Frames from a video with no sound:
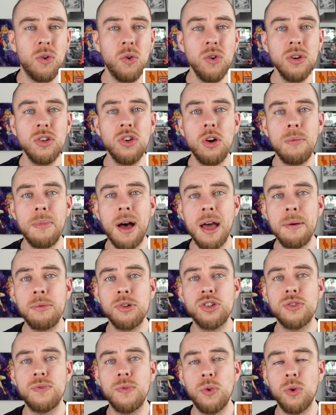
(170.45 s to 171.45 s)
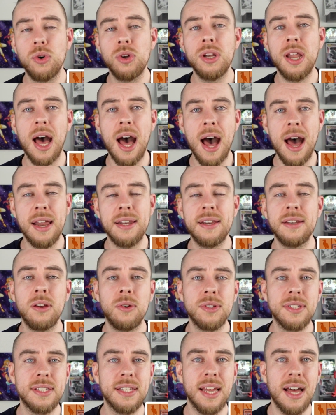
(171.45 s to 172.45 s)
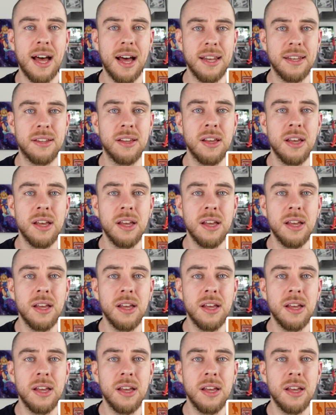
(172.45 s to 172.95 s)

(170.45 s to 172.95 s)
und normal beschwören Adeln aus der Hand.